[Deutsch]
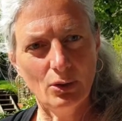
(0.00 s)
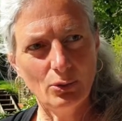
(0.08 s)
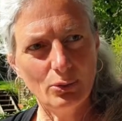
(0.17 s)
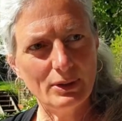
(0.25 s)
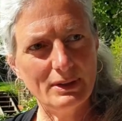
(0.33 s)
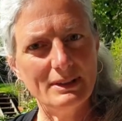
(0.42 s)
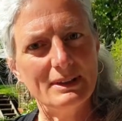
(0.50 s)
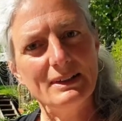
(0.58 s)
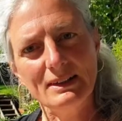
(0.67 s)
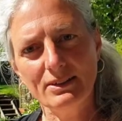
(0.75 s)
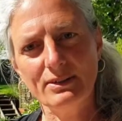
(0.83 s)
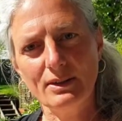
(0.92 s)
und in
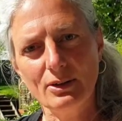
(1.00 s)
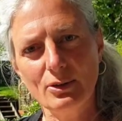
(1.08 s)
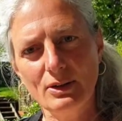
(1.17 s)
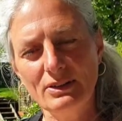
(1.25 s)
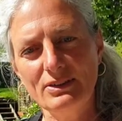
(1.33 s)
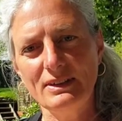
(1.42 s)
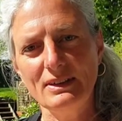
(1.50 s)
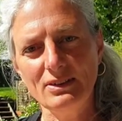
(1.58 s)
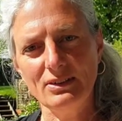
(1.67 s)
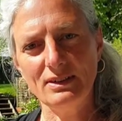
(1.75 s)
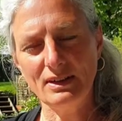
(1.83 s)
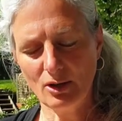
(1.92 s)
Instagirl ist die
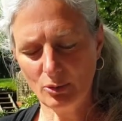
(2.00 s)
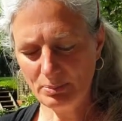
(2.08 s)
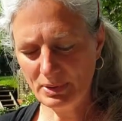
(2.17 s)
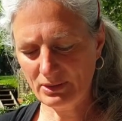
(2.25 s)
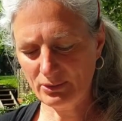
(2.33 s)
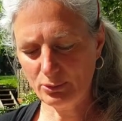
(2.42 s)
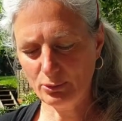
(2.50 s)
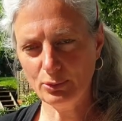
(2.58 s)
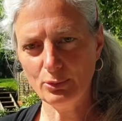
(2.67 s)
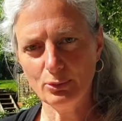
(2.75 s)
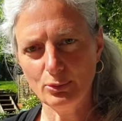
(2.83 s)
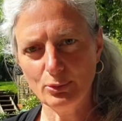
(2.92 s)
Easy die
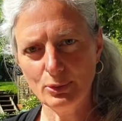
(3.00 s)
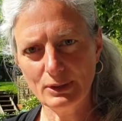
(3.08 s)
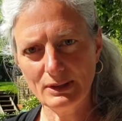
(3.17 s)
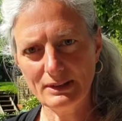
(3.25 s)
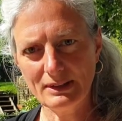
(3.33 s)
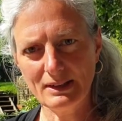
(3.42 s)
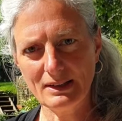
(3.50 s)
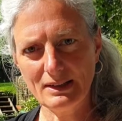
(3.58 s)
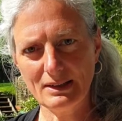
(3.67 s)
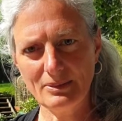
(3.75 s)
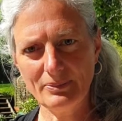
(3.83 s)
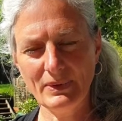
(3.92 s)
Hauptperson und
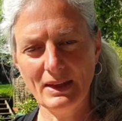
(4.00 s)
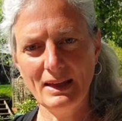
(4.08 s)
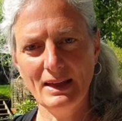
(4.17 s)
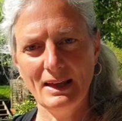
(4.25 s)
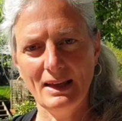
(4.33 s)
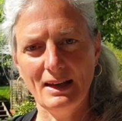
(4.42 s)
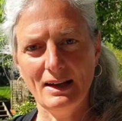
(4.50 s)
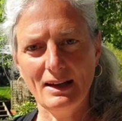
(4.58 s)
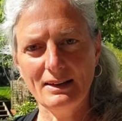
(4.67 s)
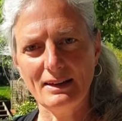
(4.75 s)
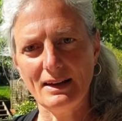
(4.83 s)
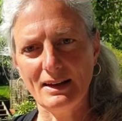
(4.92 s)
ähm,
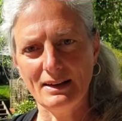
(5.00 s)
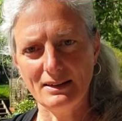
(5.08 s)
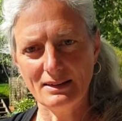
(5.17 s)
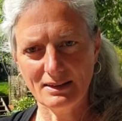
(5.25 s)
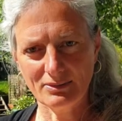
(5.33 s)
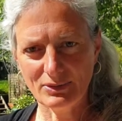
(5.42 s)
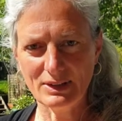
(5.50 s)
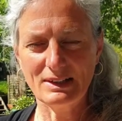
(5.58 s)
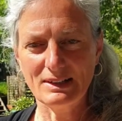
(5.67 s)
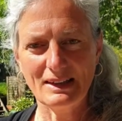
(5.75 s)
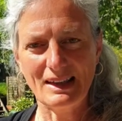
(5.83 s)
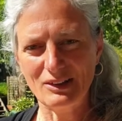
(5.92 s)
hat eine
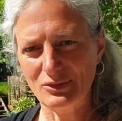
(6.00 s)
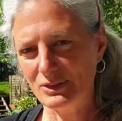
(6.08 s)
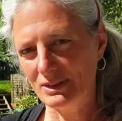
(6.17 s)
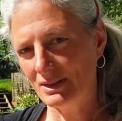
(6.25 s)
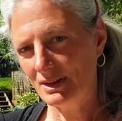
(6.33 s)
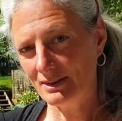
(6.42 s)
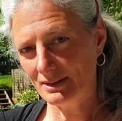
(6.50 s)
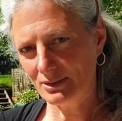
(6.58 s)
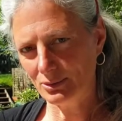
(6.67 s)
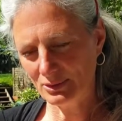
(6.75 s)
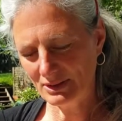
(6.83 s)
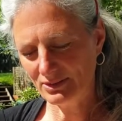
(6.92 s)
wirklich heftige
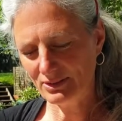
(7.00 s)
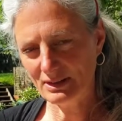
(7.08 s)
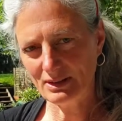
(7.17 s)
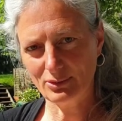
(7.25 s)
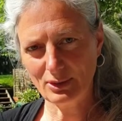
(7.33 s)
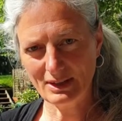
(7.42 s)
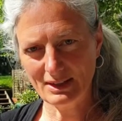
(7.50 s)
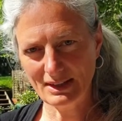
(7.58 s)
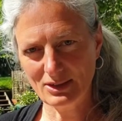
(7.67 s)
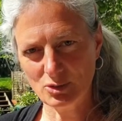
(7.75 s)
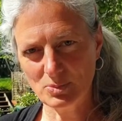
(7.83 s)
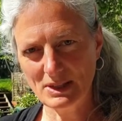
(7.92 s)
Antagonistin, also eine
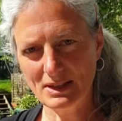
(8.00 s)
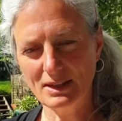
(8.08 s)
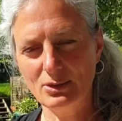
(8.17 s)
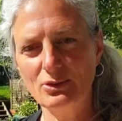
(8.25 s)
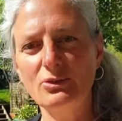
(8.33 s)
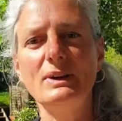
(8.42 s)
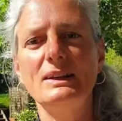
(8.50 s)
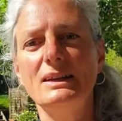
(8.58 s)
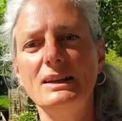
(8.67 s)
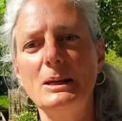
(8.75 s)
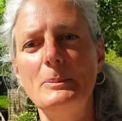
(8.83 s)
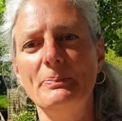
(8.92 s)
Gegenspielerin, und zwar die
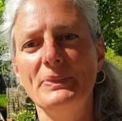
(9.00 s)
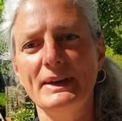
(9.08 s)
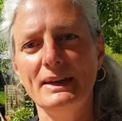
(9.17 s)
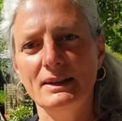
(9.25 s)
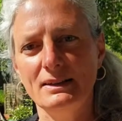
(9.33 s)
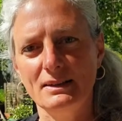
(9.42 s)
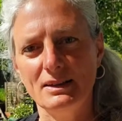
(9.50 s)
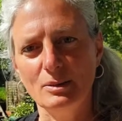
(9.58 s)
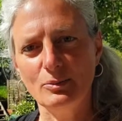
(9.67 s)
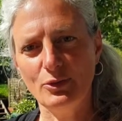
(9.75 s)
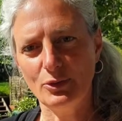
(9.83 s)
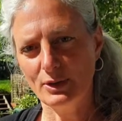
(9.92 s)
Kim. Die
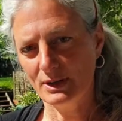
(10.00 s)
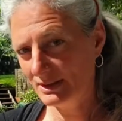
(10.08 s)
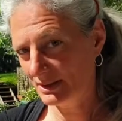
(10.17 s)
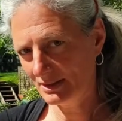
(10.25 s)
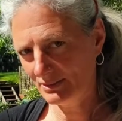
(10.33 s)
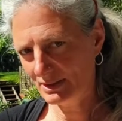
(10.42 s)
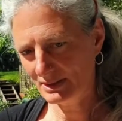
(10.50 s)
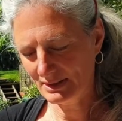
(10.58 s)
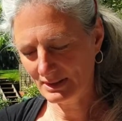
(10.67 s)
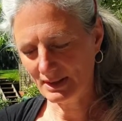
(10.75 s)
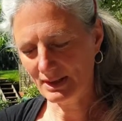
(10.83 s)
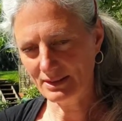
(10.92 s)
Kim fordert ihr wirklich
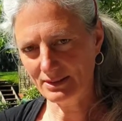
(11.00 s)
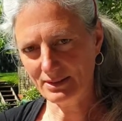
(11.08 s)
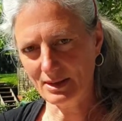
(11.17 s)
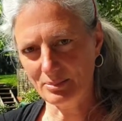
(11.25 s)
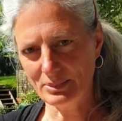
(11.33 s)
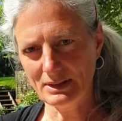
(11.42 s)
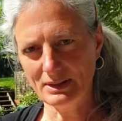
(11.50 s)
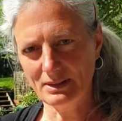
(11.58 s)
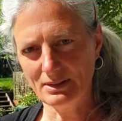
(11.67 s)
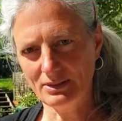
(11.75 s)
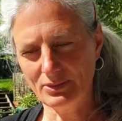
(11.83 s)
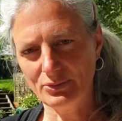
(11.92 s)
alles ab. Die
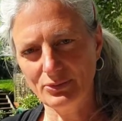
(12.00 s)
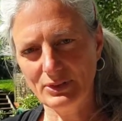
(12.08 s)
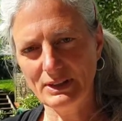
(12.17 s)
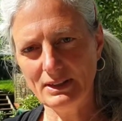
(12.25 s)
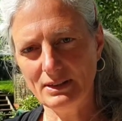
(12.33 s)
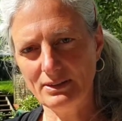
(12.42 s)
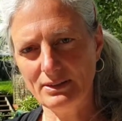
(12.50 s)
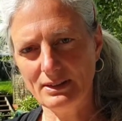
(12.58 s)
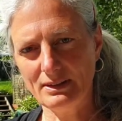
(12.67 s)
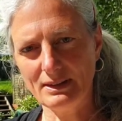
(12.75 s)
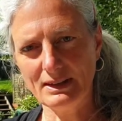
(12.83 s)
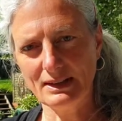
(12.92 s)
ist fies,
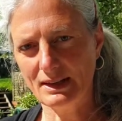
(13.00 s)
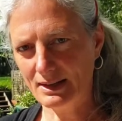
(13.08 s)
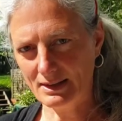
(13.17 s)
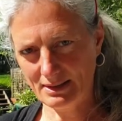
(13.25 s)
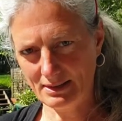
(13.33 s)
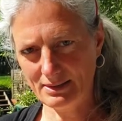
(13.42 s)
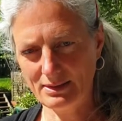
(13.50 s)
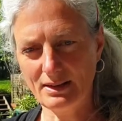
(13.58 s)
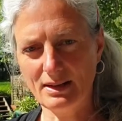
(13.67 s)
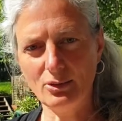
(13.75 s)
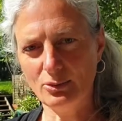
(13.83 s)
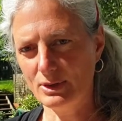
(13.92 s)
intrigant,
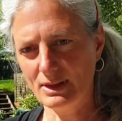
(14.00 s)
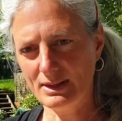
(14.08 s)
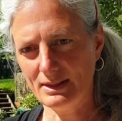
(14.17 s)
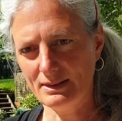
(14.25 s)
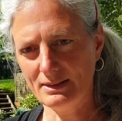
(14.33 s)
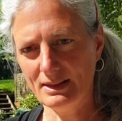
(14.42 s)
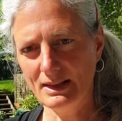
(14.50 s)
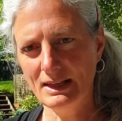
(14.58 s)
arrogant